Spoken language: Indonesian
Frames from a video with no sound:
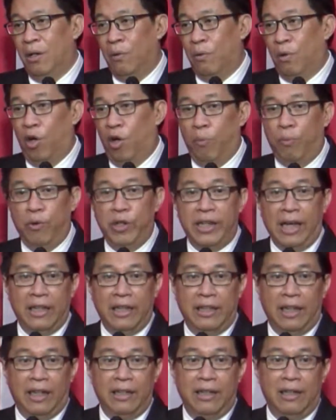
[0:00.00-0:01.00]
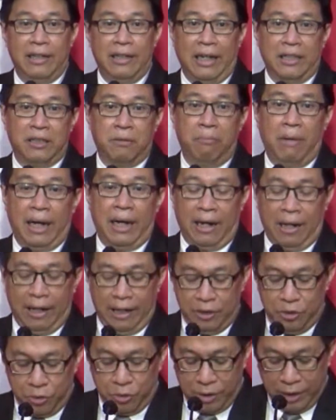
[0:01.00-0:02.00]
Walaupun nyanyiannya tidak
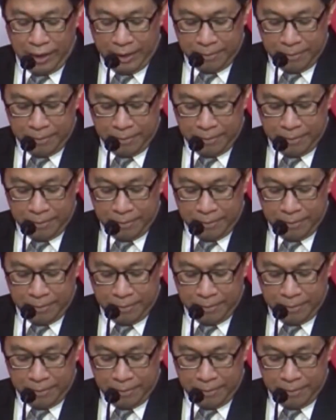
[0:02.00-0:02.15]
sembarangan juga.